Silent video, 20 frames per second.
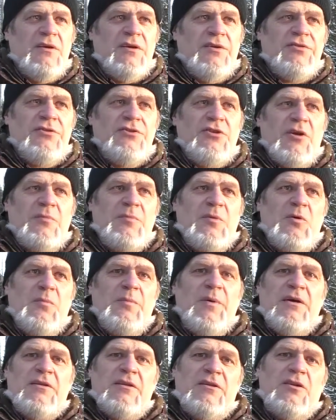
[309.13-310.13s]
Если человек
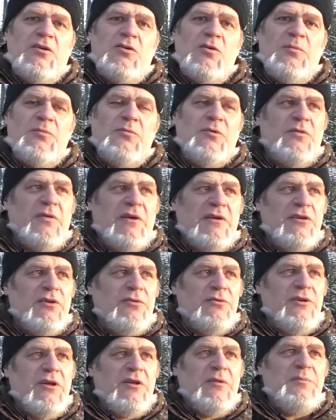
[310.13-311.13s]
покупает однокомнатную
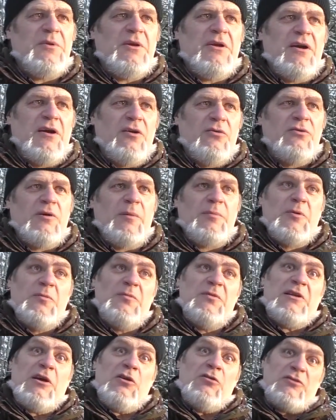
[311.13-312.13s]
квартиру, делает перегородку, а
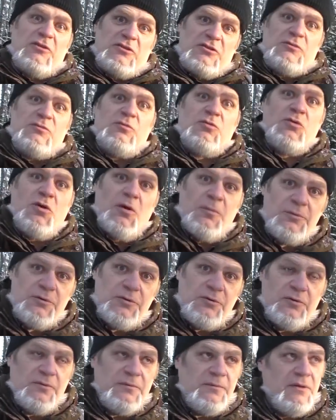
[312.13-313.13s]
потом выдает ее за
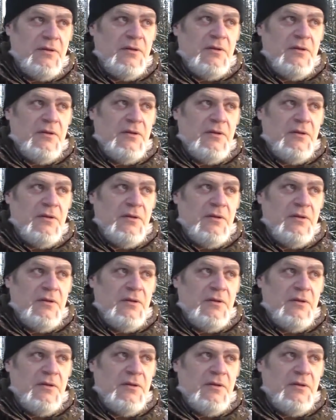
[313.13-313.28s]
двухкомнатную,